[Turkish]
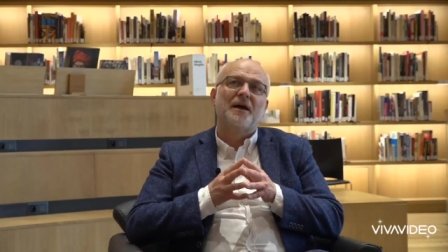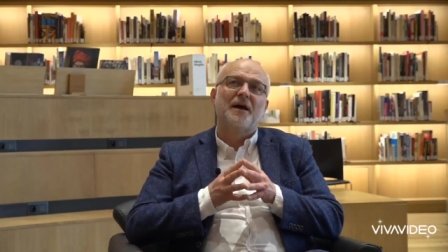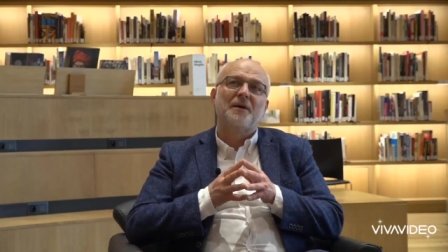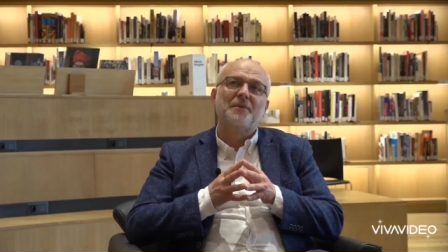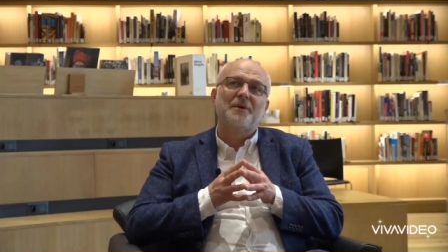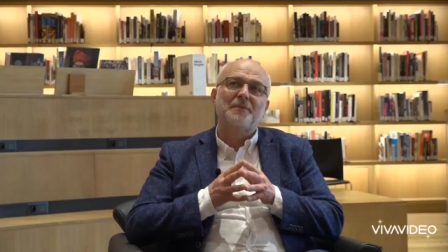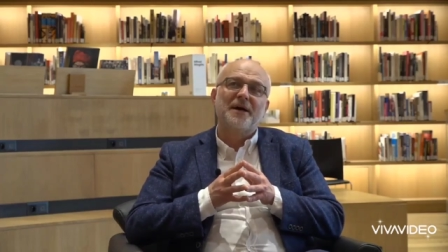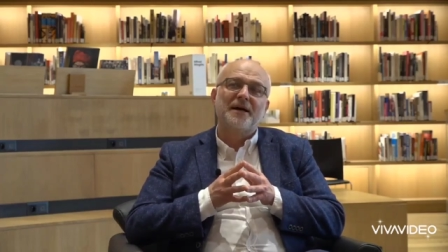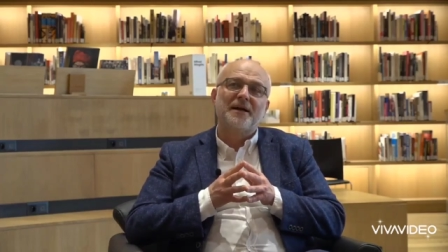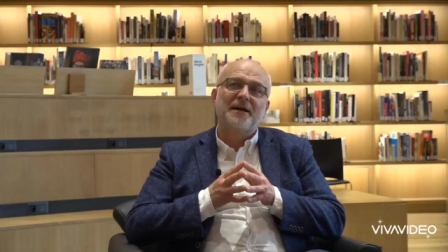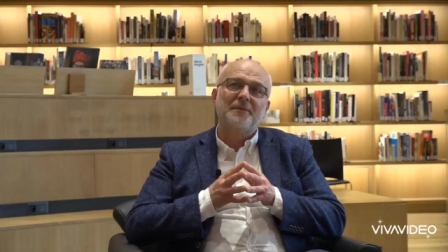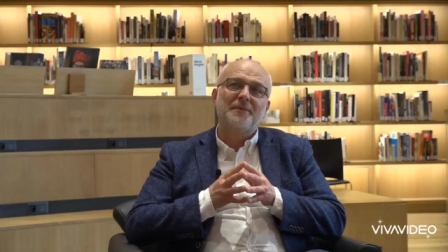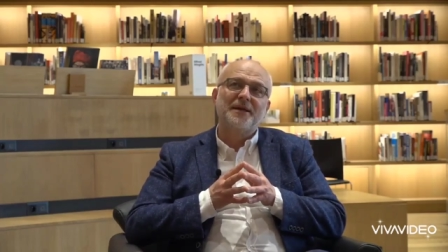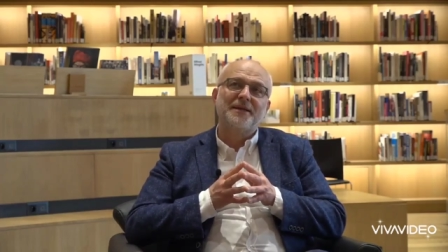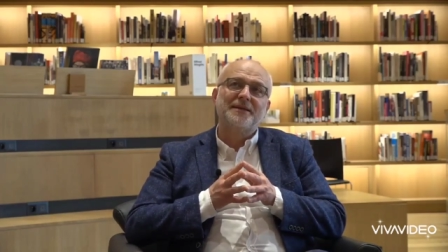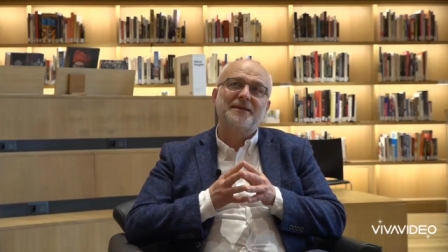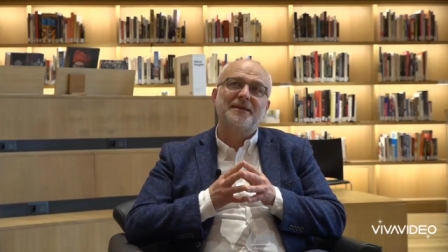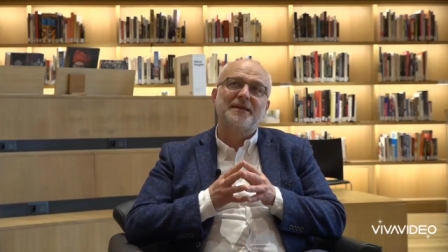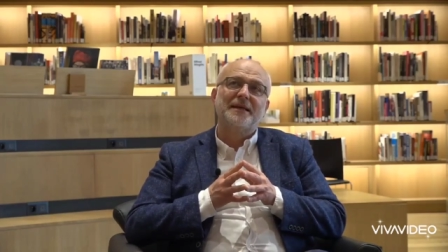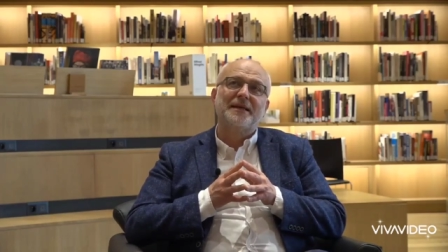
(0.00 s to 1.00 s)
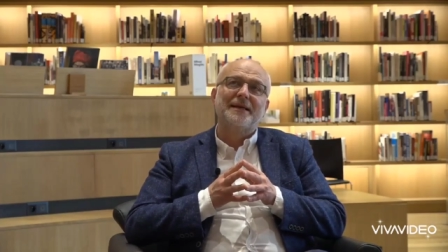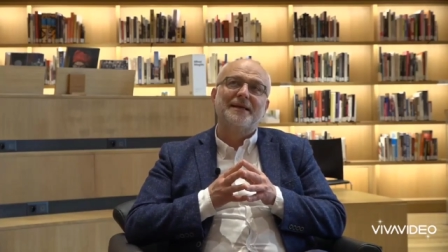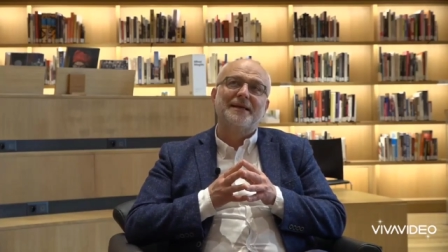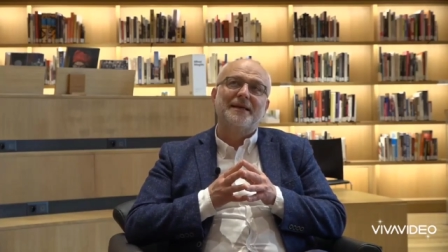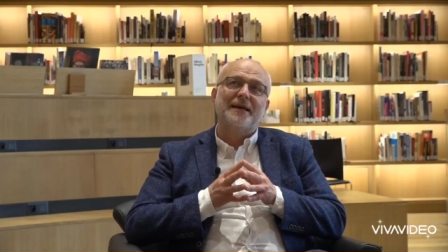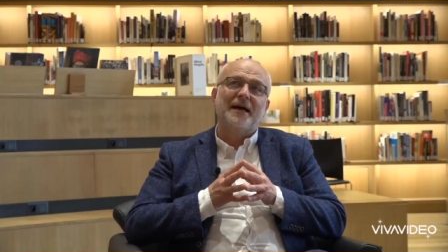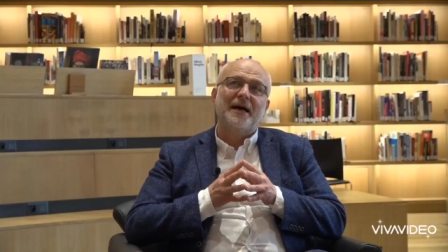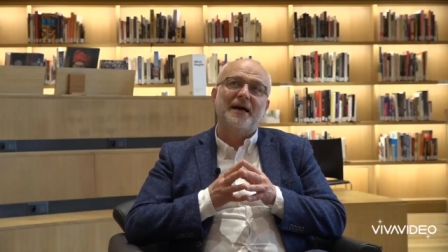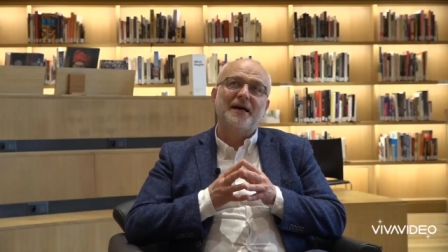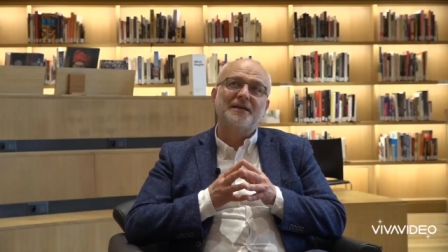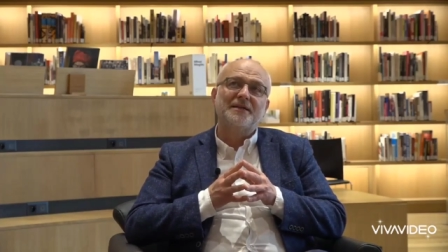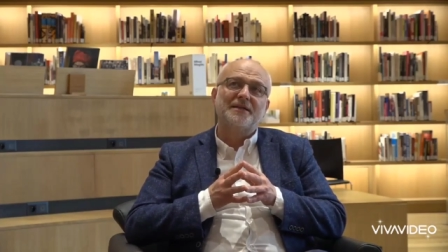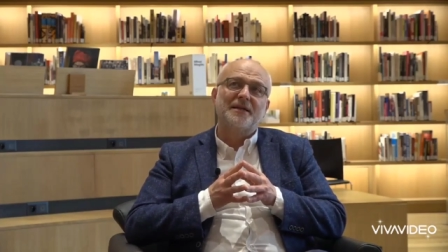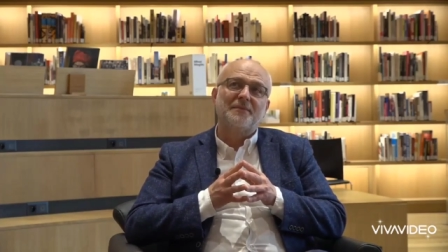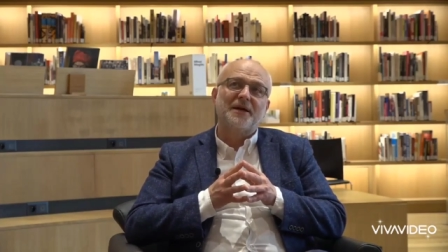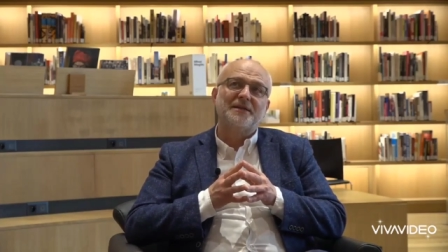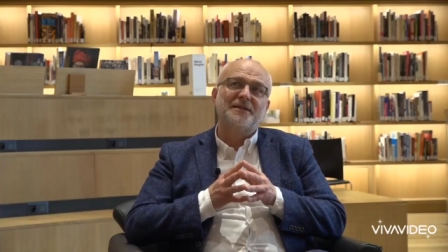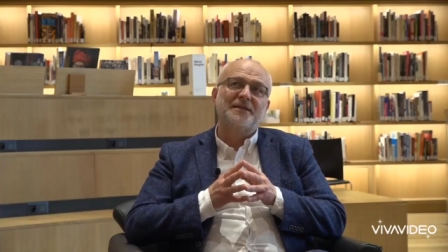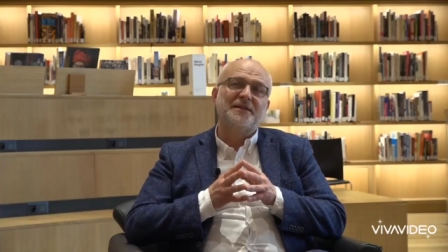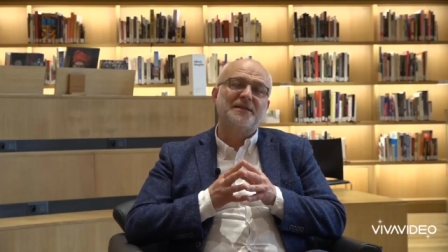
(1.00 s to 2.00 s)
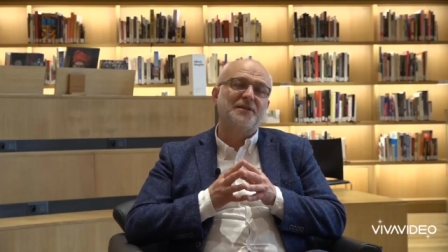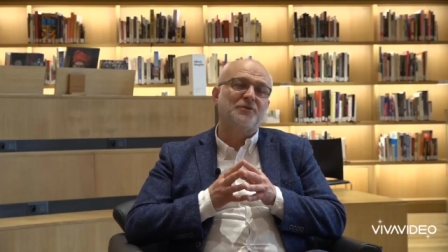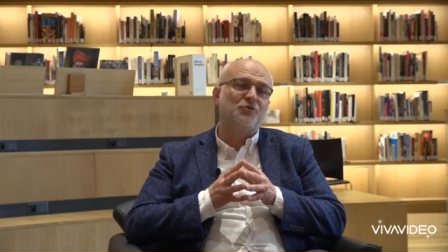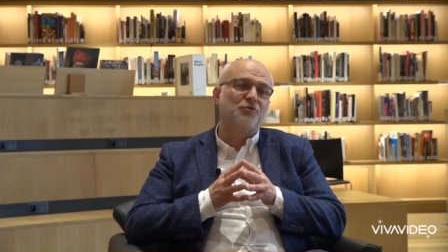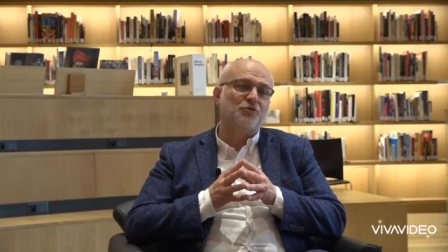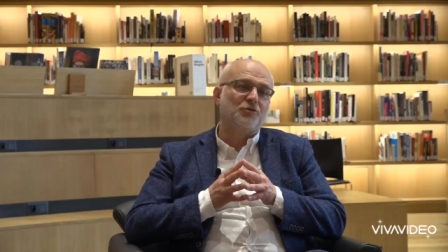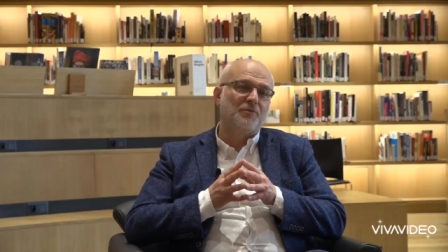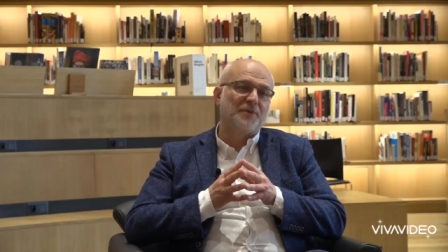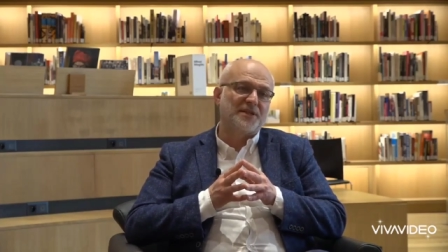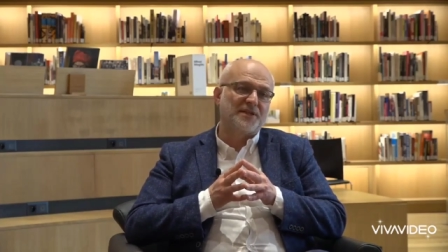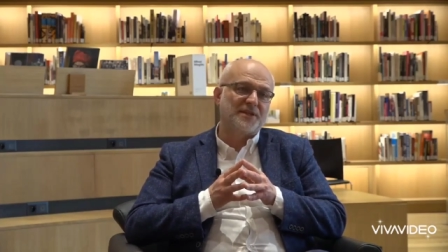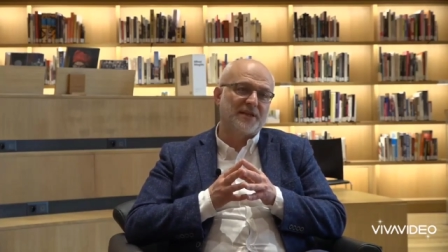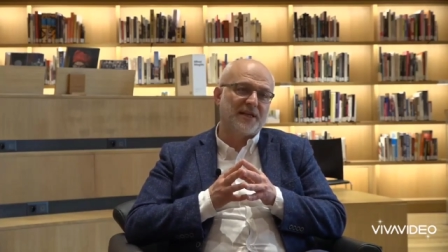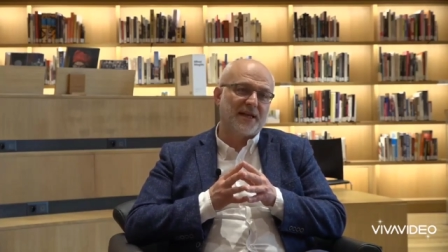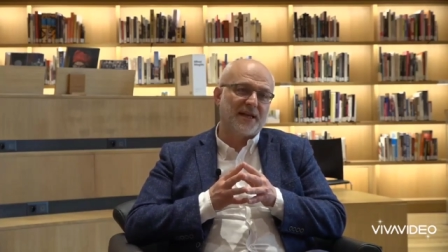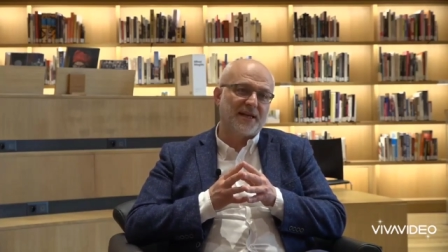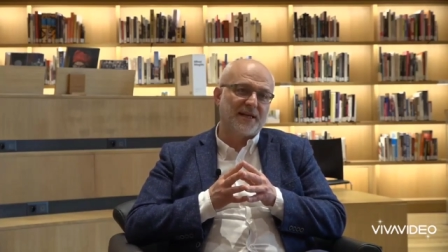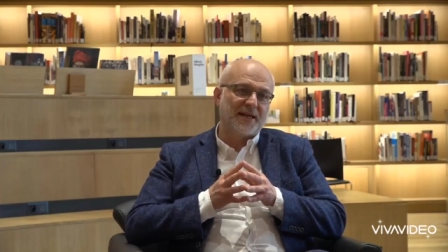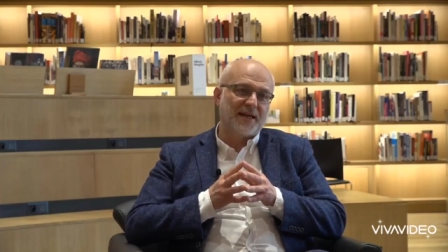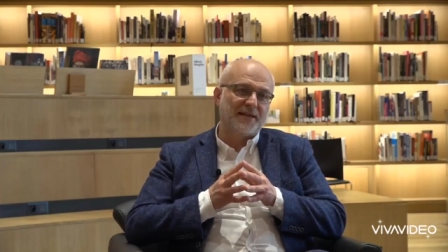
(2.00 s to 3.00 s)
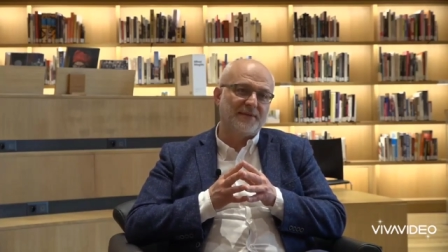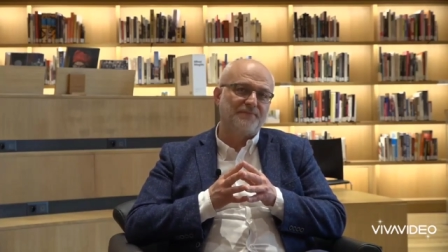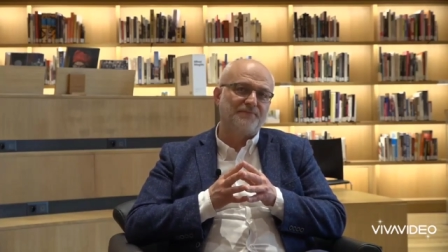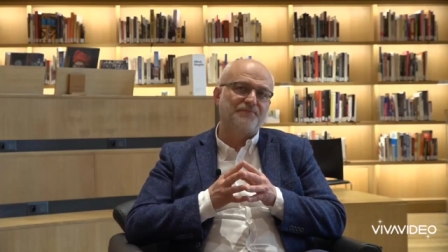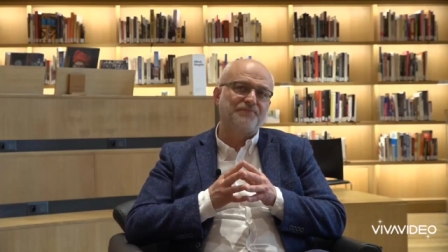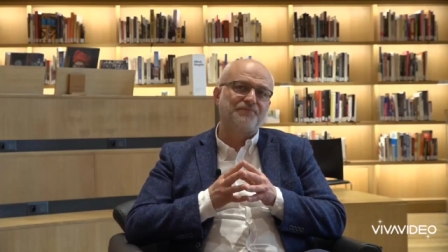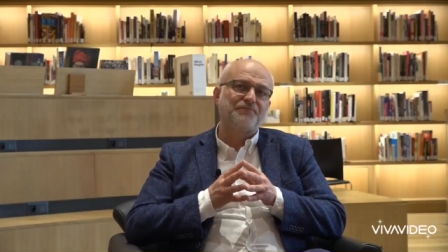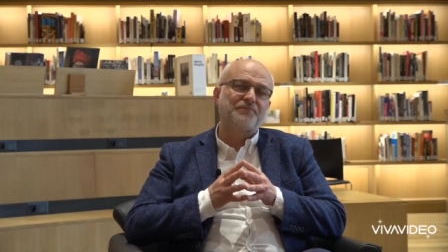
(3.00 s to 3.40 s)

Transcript: Ama merhamet her zaman diri tutulması gereken,